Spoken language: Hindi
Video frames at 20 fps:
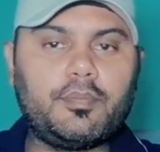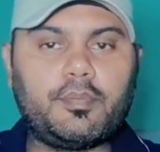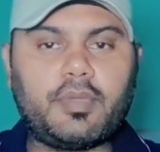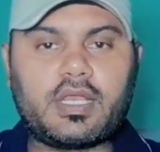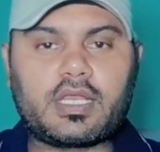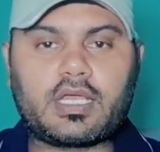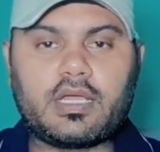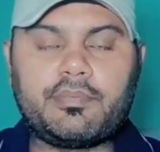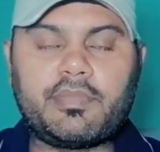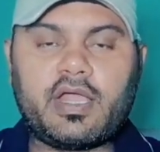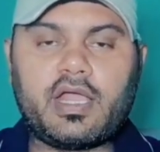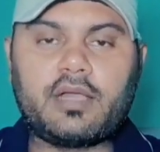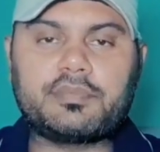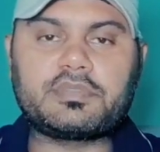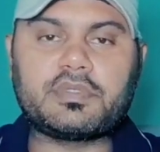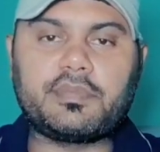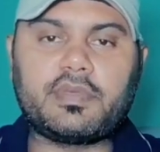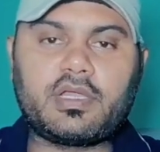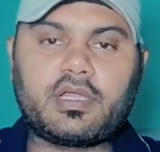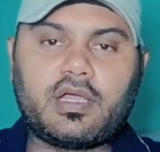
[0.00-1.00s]
वेलकम है आप
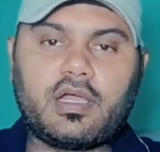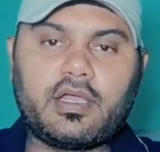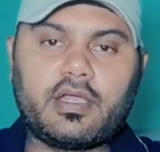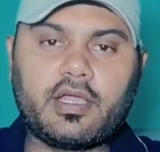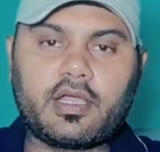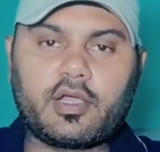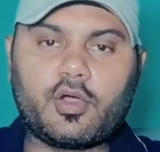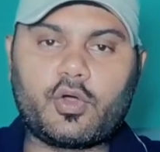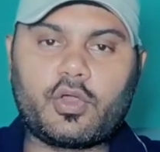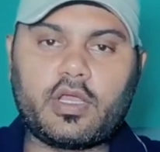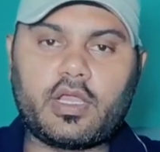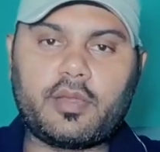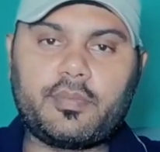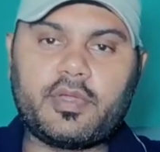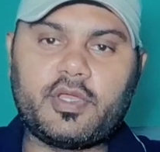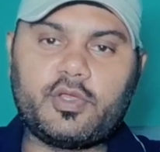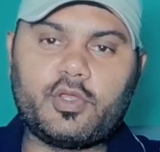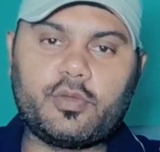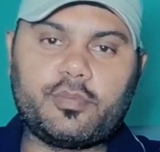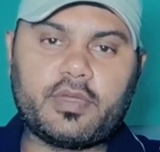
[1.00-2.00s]
सभी का एक और नए
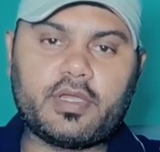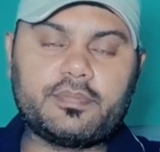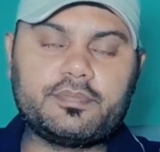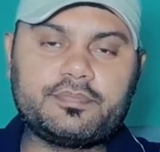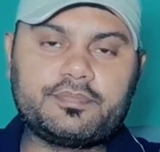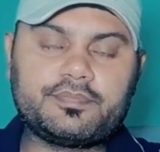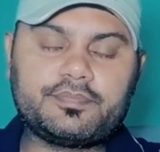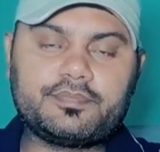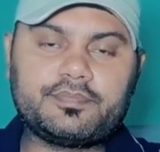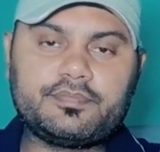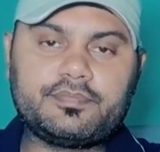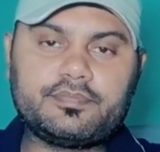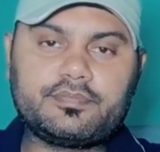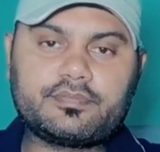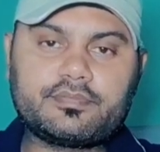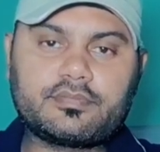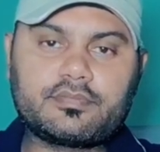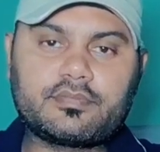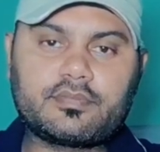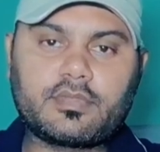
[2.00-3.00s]
वीडियो में
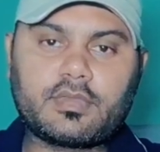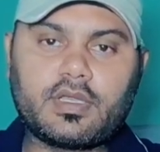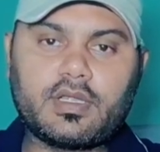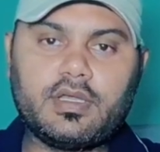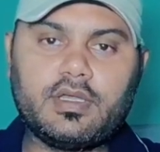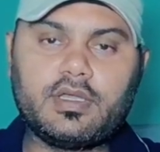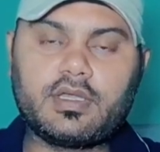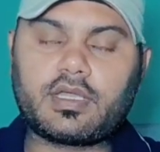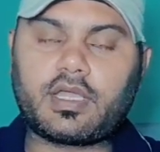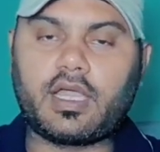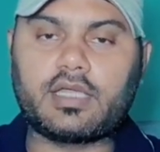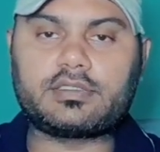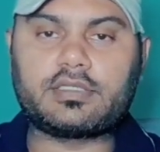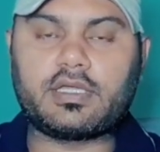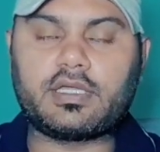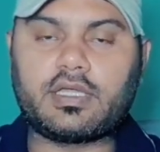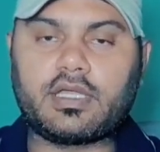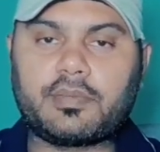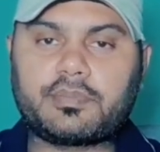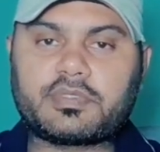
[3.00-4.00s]

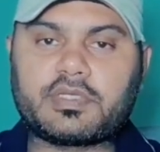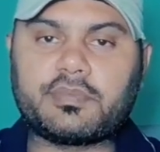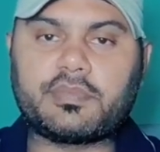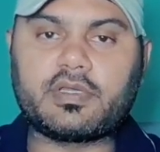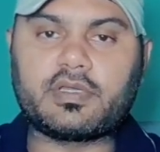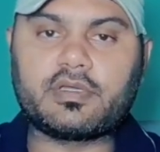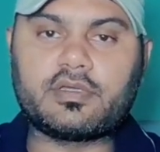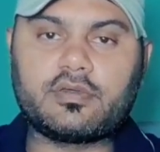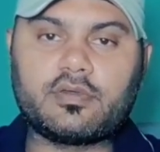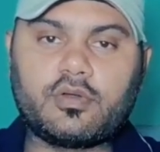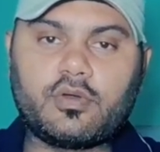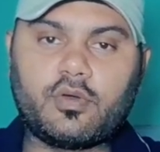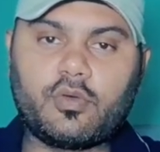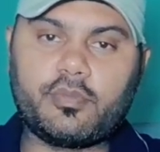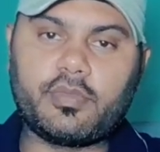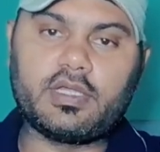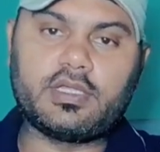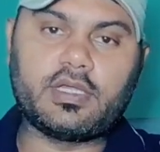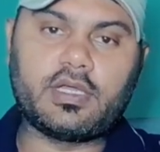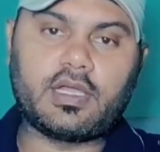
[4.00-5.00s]
कैसे हैं आप सभी
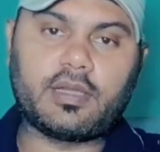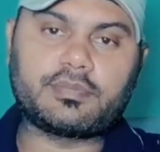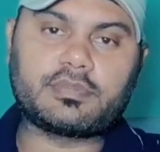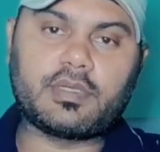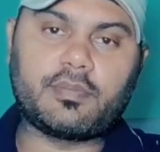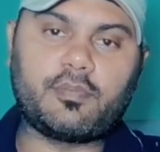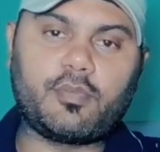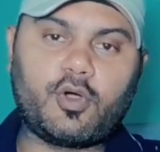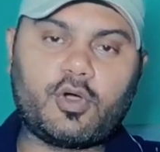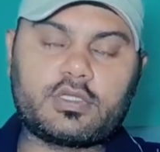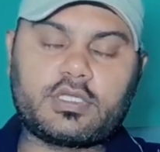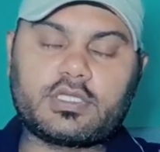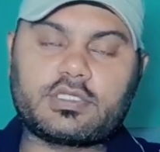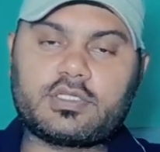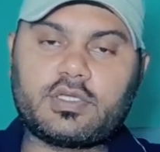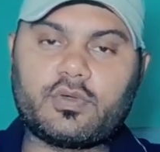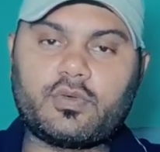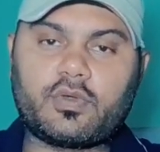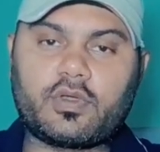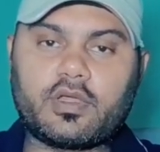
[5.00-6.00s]
उम्मीद है आप सब बहुत
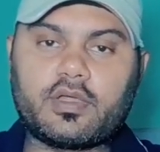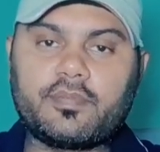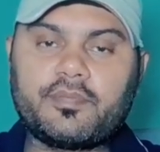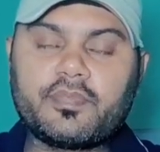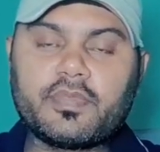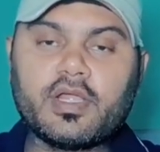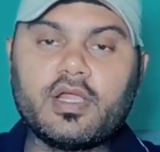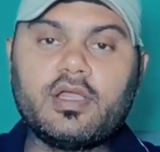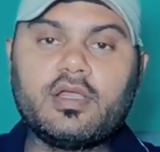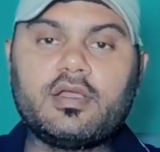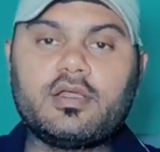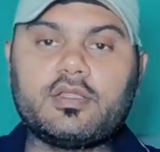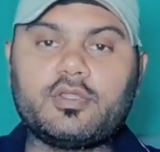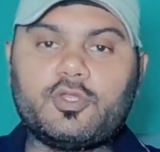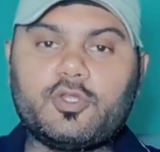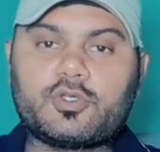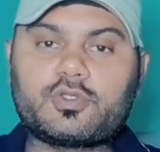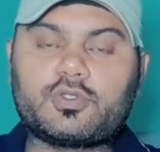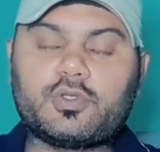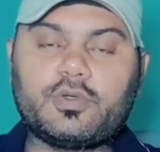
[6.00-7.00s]
अच्छे होंगे
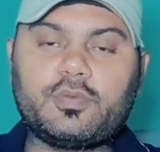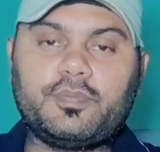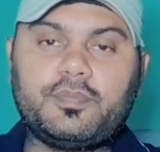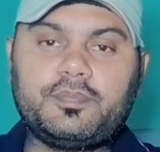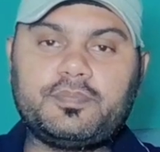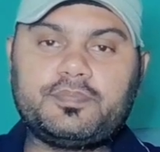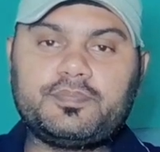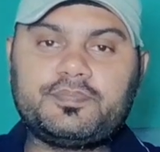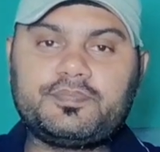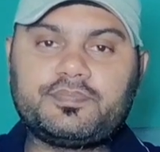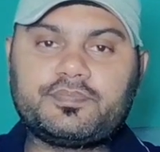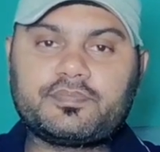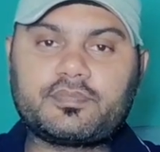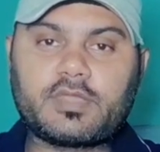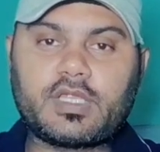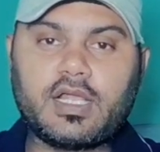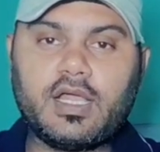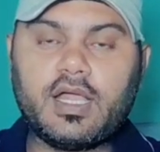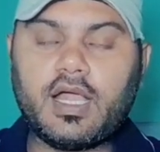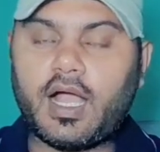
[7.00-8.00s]
दोस्तों
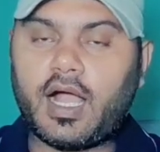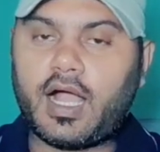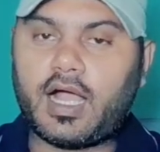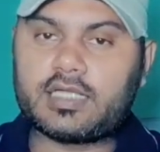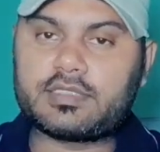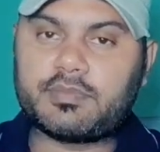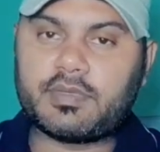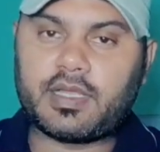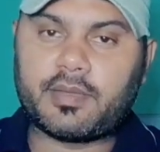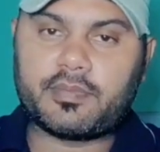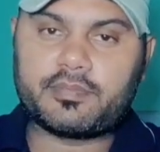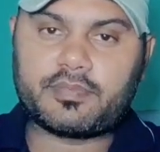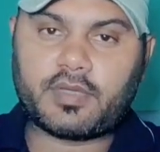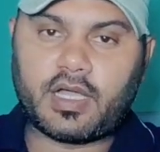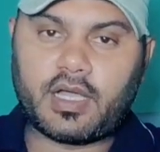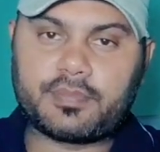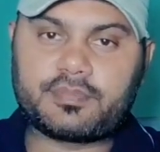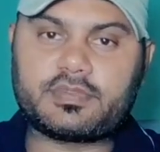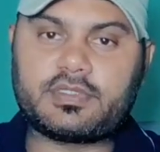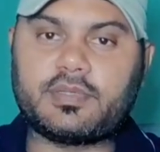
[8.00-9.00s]
आज मैं
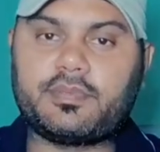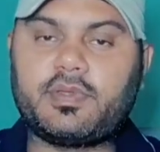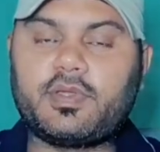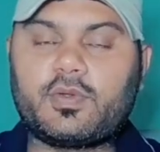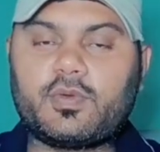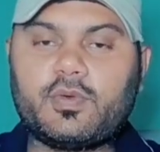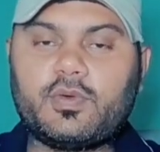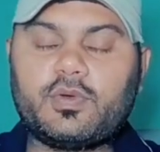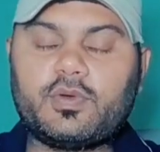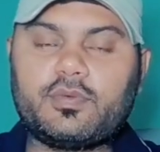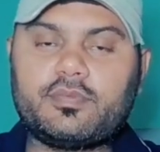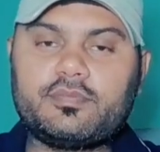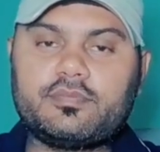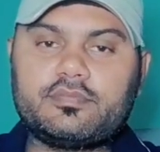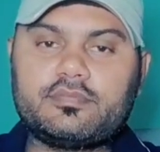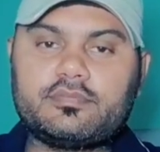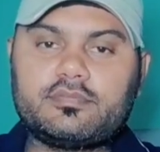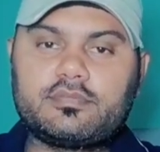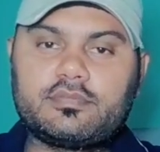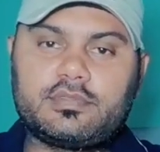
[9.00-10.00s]
आप सभी को
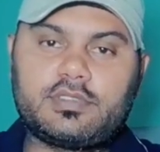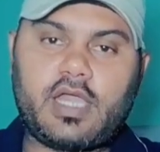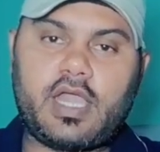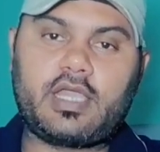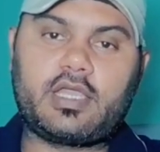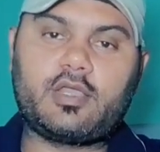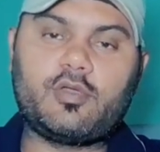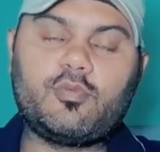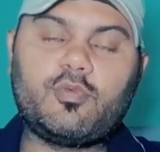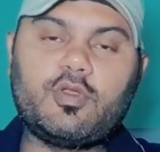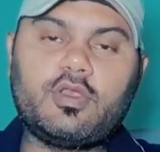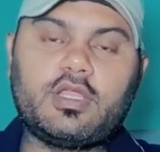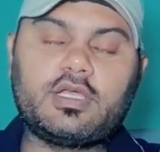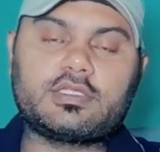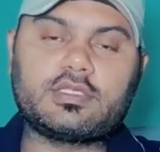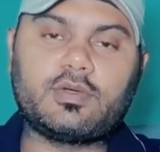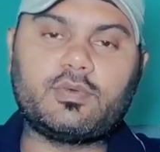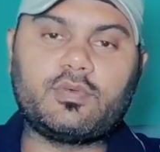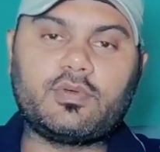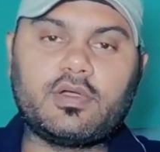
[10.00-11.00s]
थैंक यू बोलना
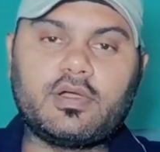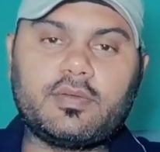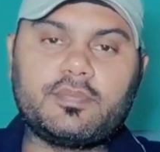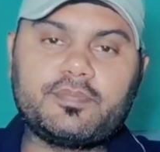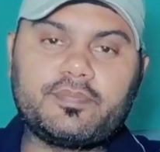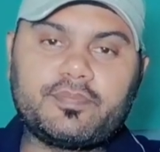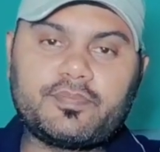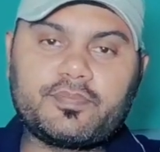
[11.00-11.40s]
चाहूँगा